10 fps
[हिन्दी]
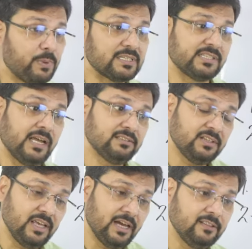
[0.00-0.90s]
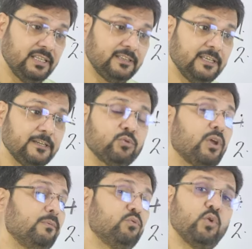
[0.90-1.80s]
पर ज़्यादा ध्यान देते हैं
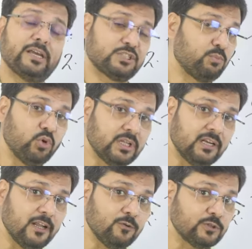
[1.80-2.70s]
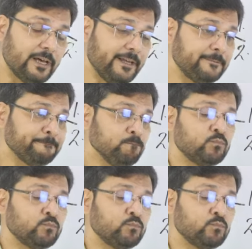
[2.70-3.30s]
क्योंकि हमें वो एक्सपोर्ट करना होता है